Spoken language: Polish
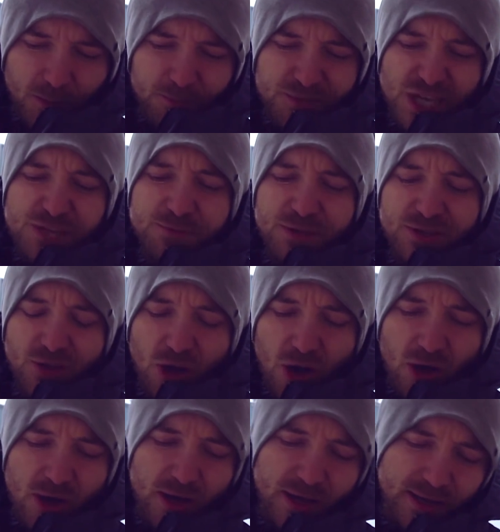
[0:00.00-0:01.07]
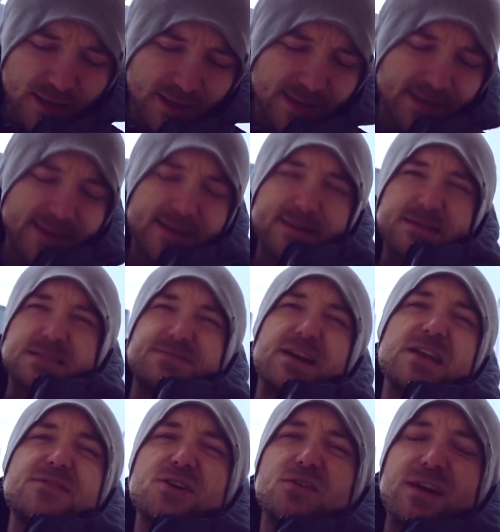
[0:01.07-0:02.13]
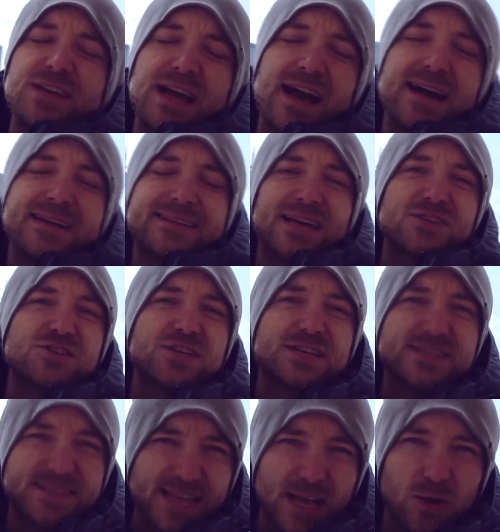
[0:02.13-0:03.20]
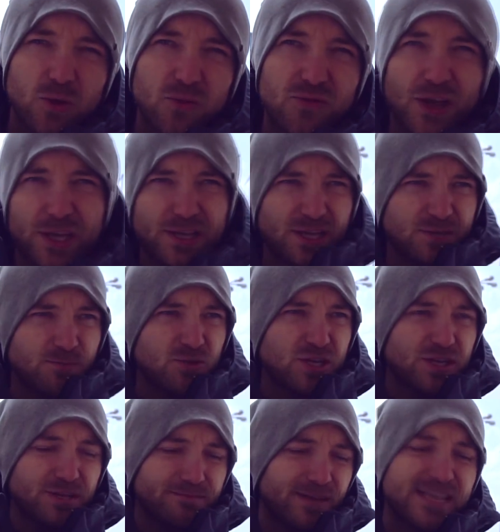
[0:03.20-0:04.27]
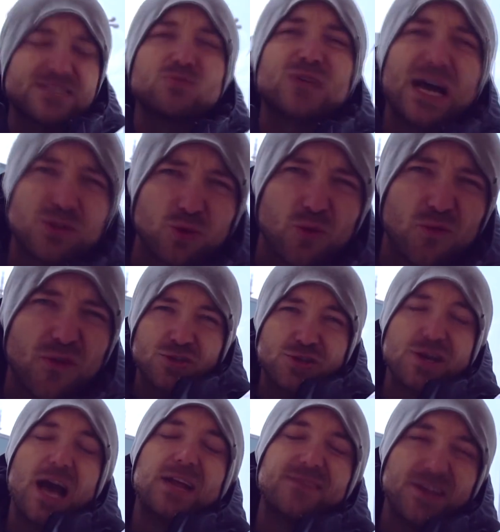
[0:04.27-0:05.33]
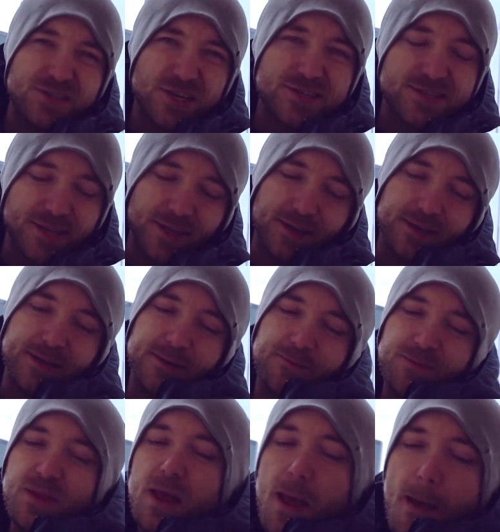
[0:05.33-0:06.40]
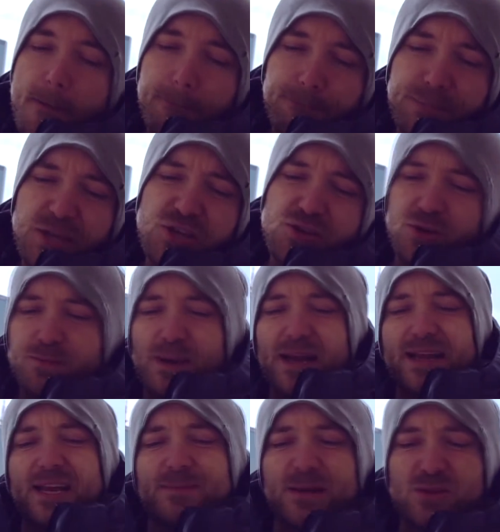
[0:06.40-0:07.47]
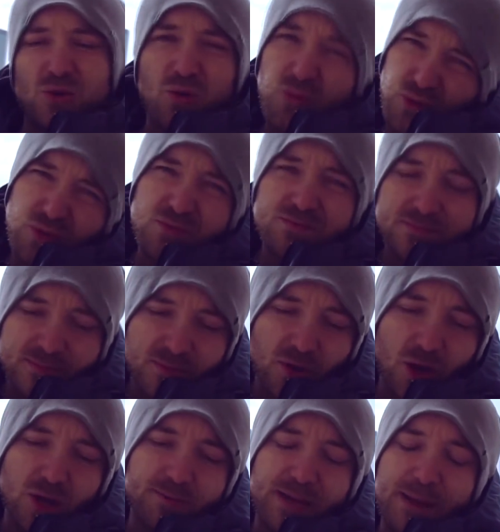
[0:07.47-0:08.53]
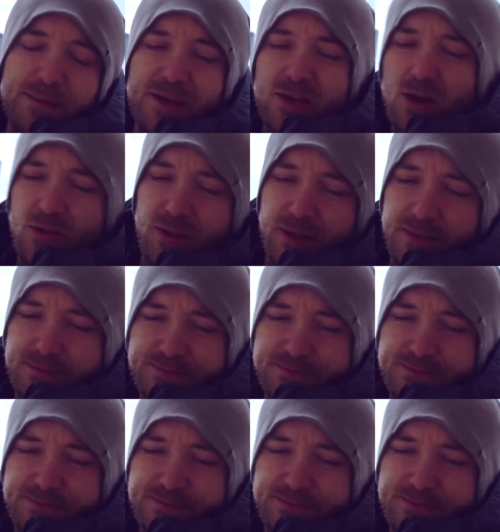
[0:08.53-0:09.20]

przejdźmy do zweryfikowania naszych celów, jak i też może rezultatów, czyli Adventure Sync. 50 parę kilometrów odbieram nagrodę.